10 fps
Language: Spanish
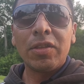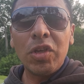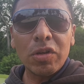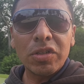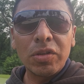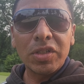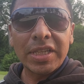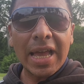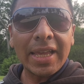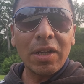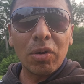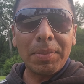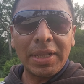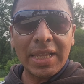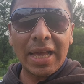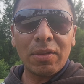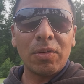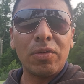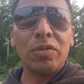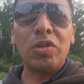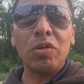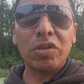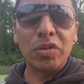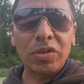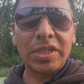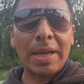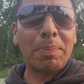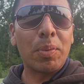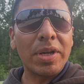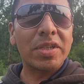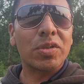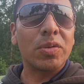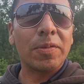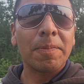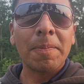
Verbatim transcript: Dios nos ha encomendado, Dios nos ha puesto